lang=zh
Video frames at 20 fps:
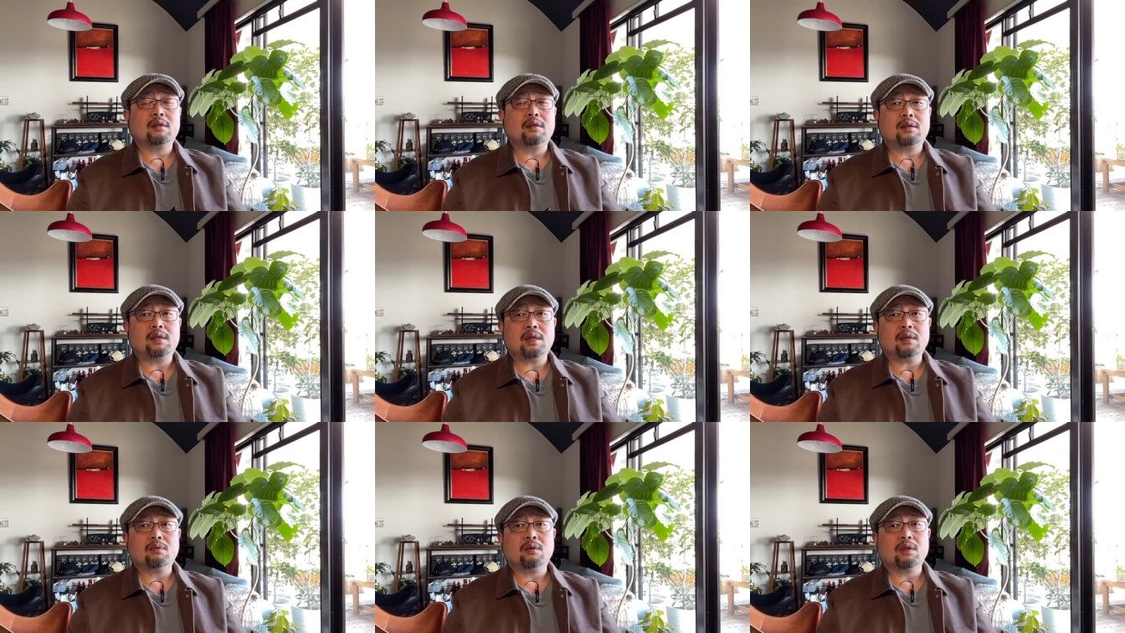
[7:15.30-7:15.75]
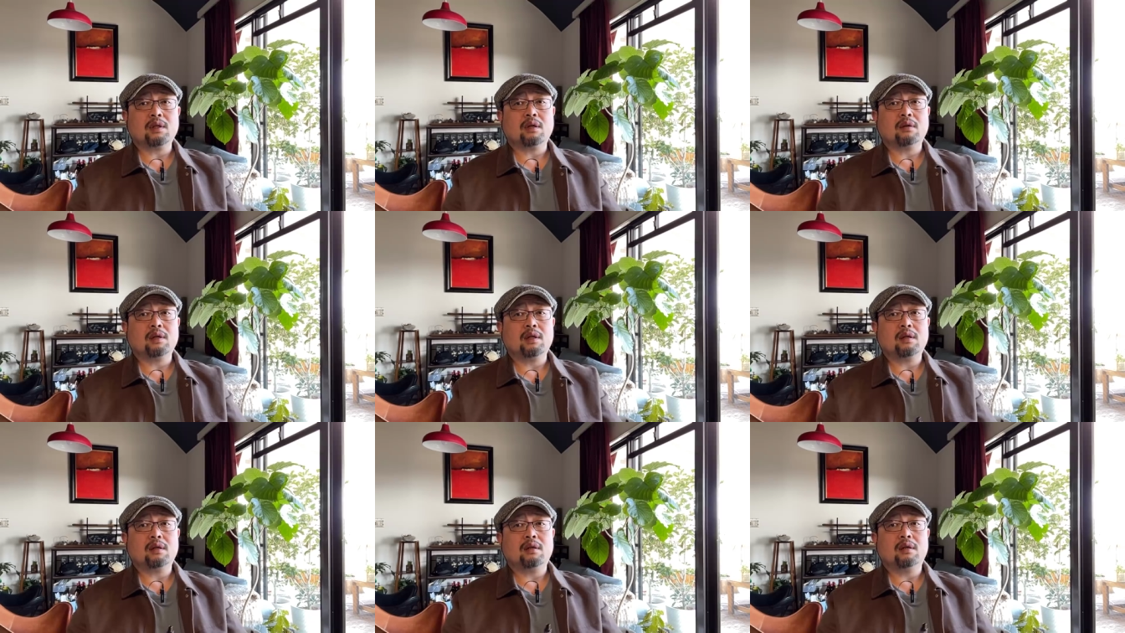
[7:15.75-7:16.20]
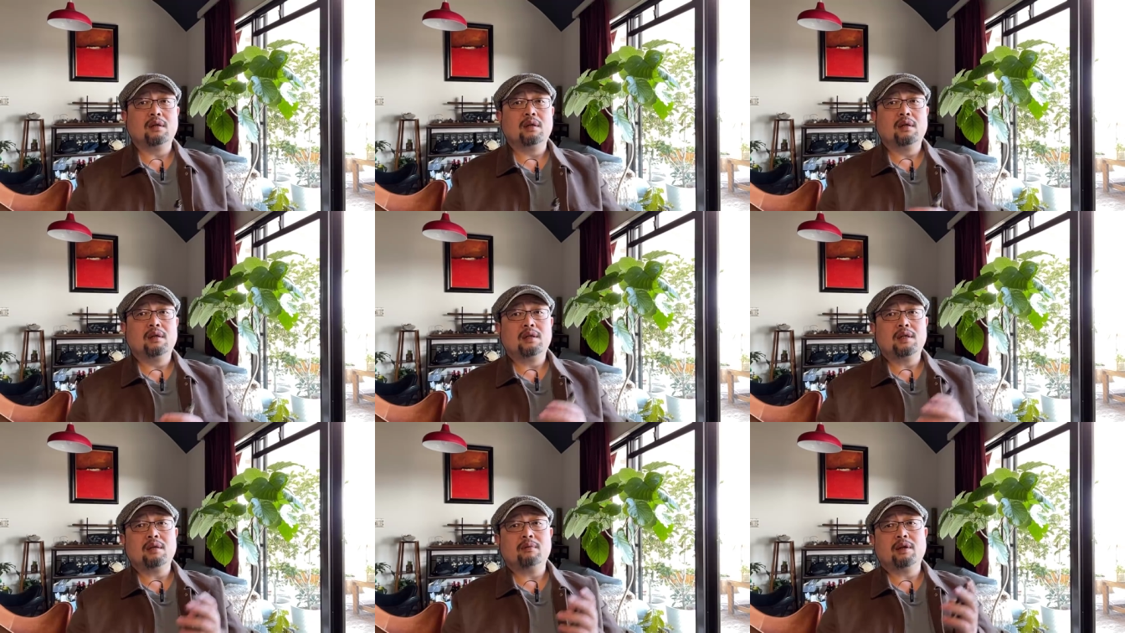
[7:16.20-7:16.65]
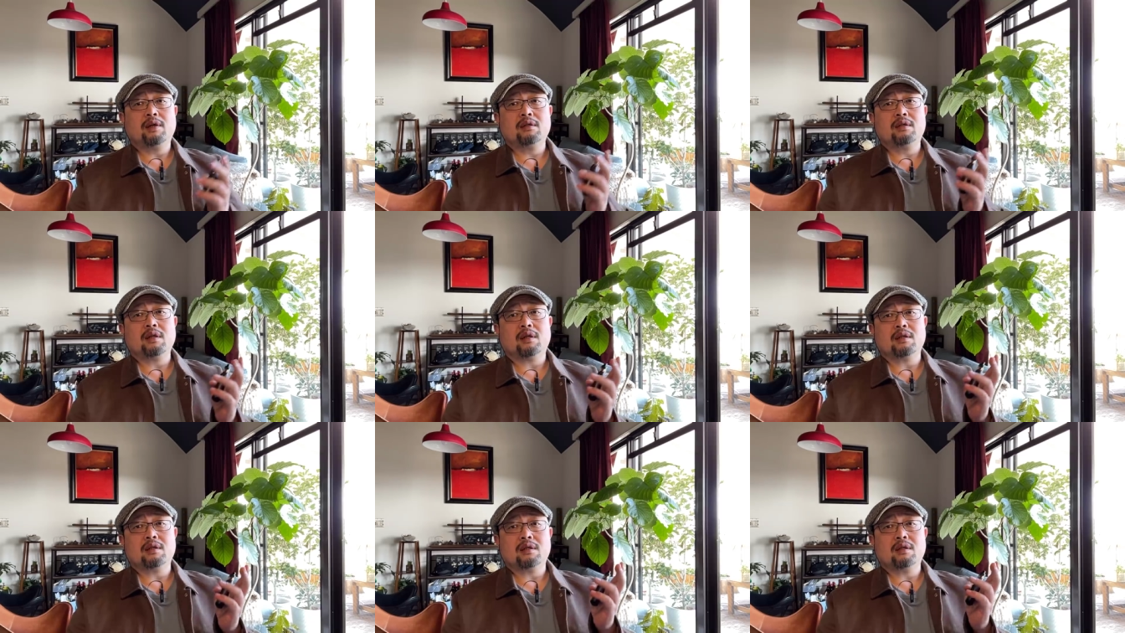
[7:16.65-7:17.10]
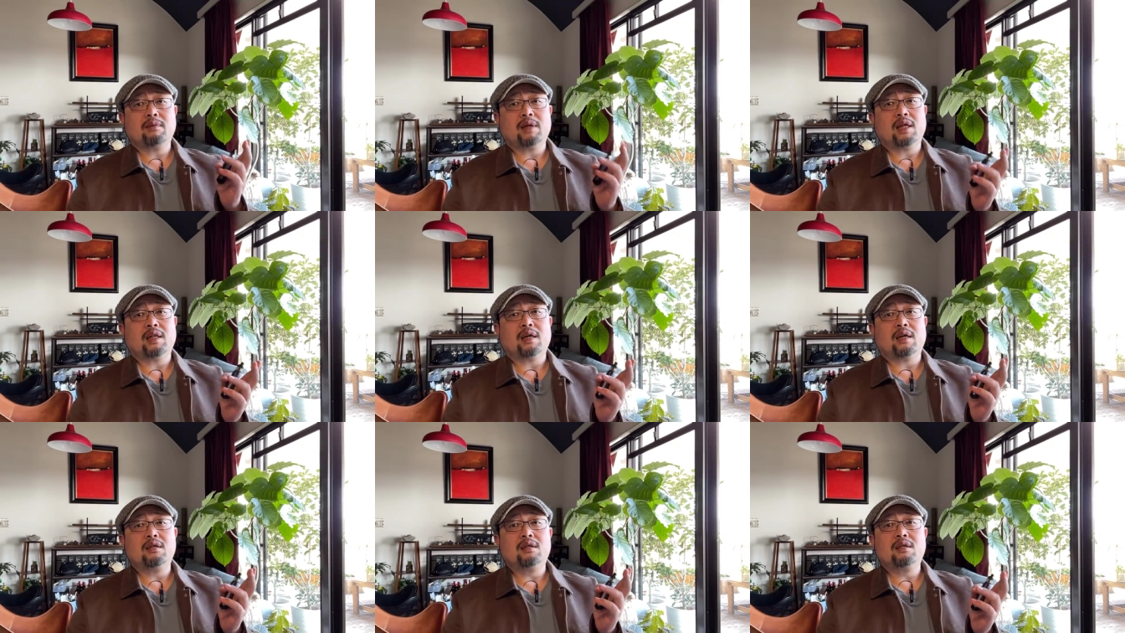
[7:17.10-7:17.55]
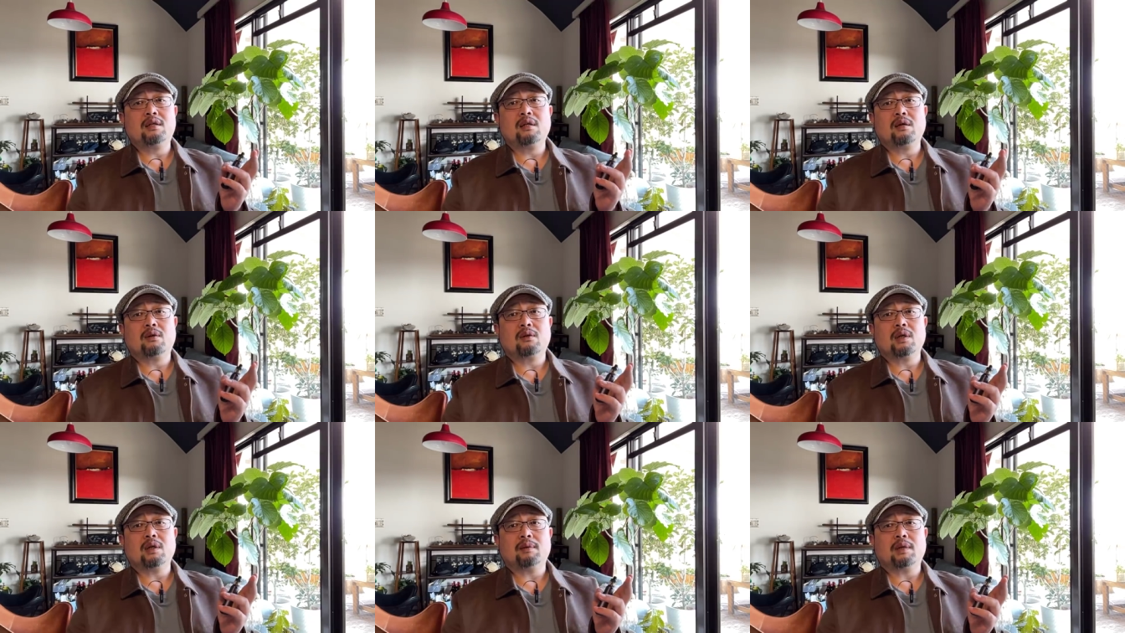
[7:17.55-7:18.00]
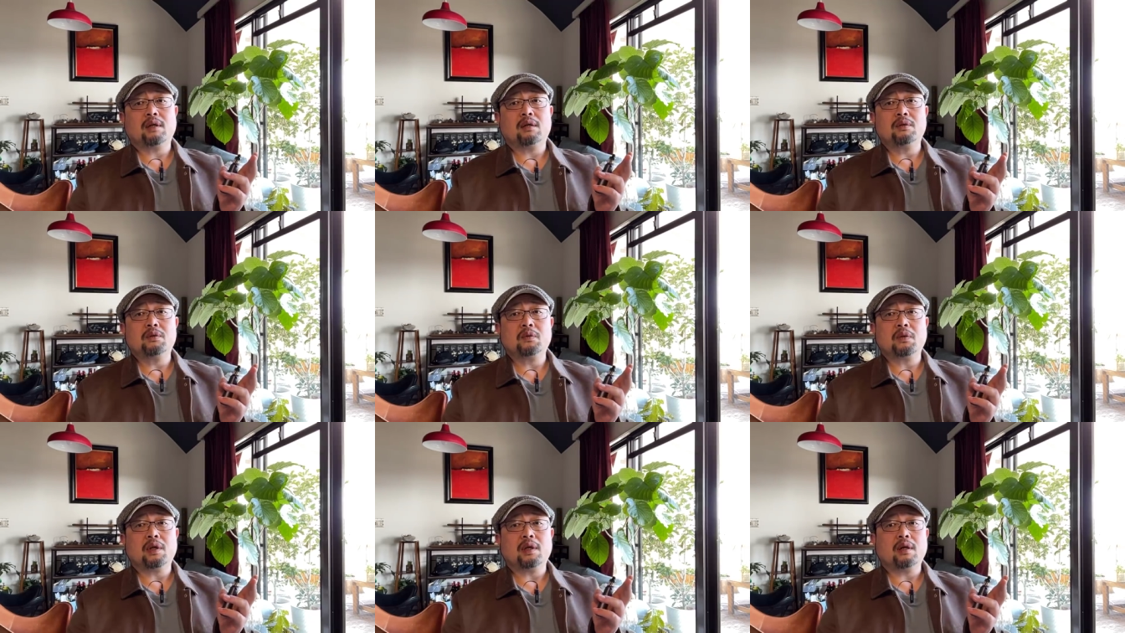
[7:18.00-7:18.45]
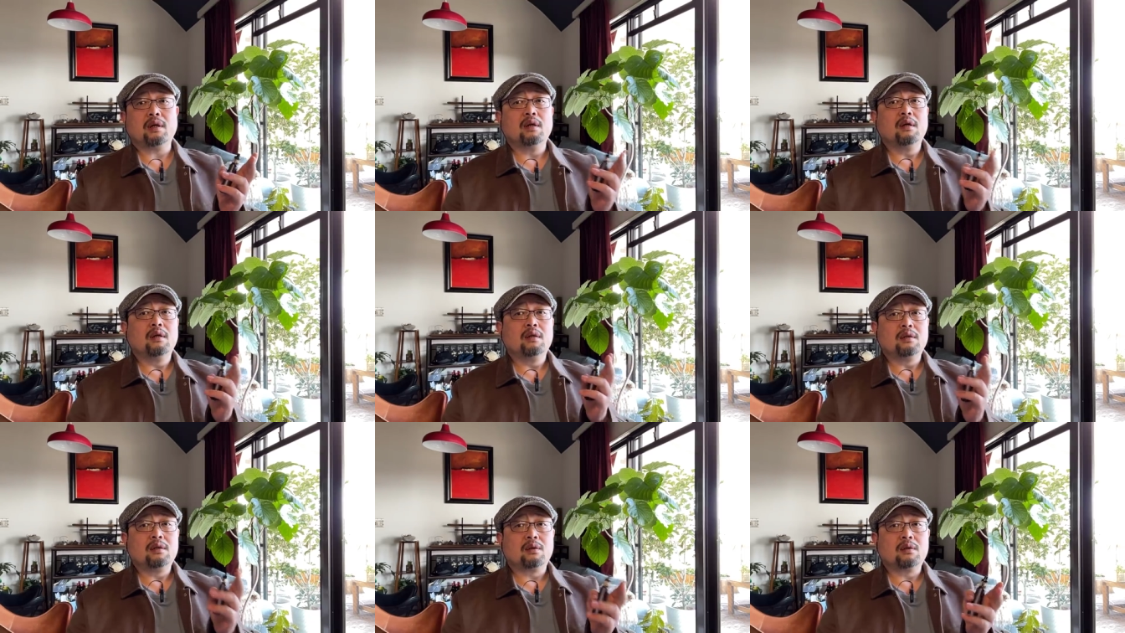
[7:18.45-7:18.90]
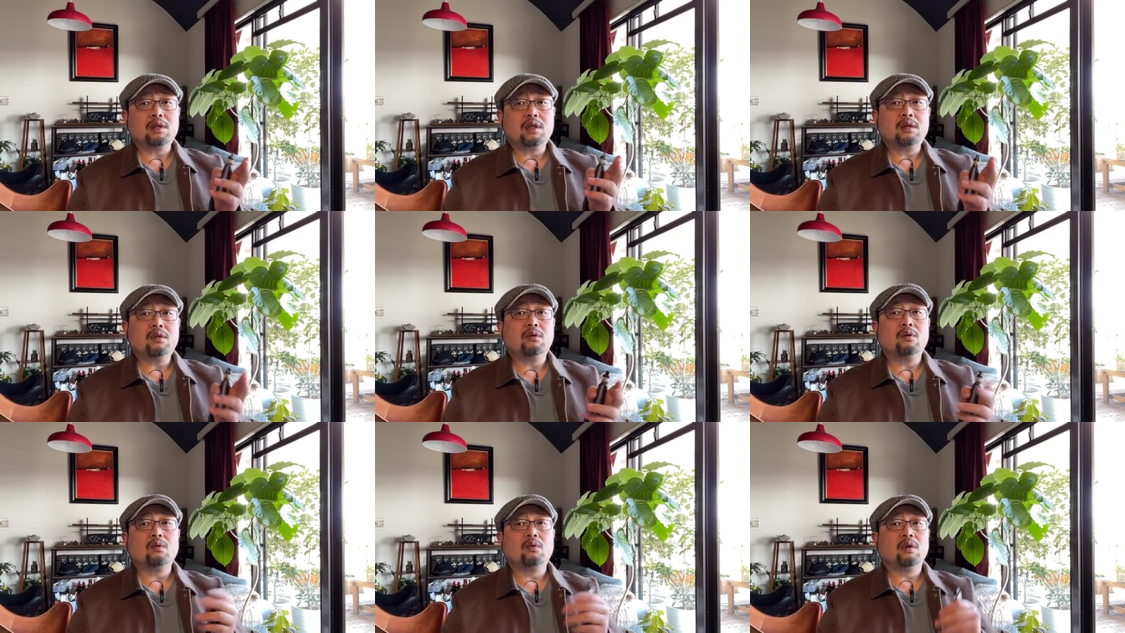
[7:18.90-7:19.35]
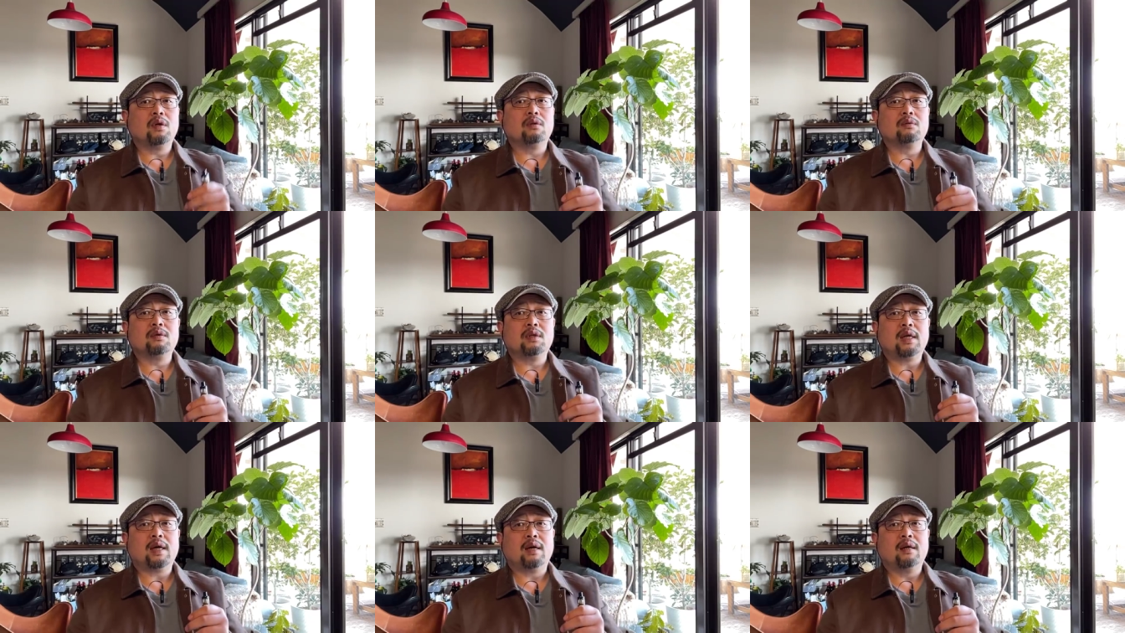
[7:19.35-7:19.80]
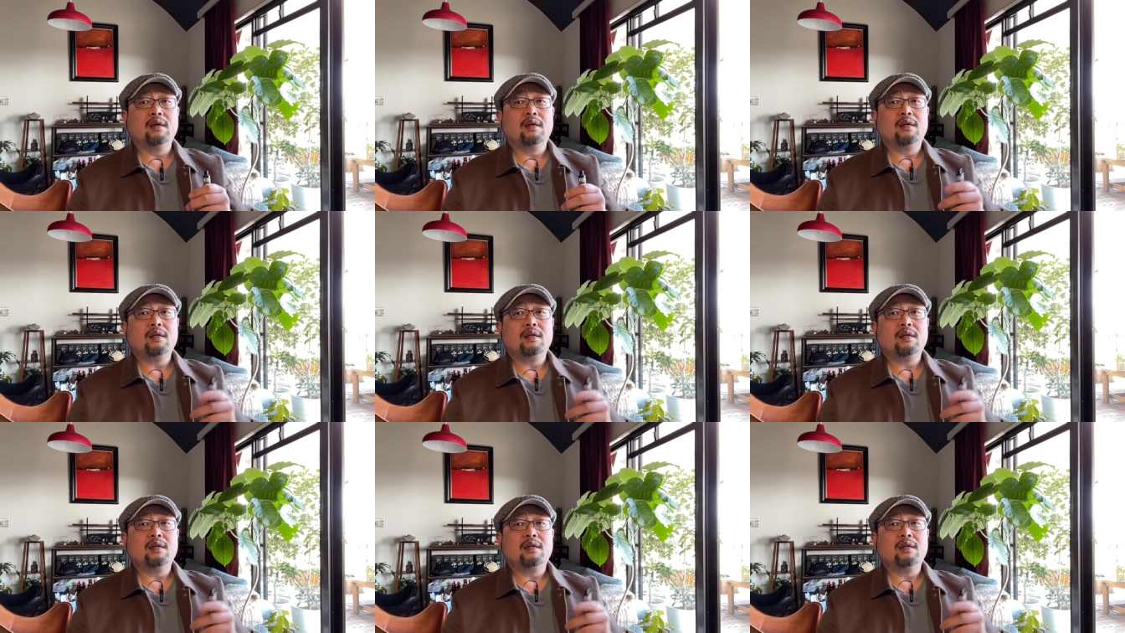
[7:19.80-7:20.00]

结果到那个这帮像司马南之流这帮人嘴里，就是侵吞国有资产。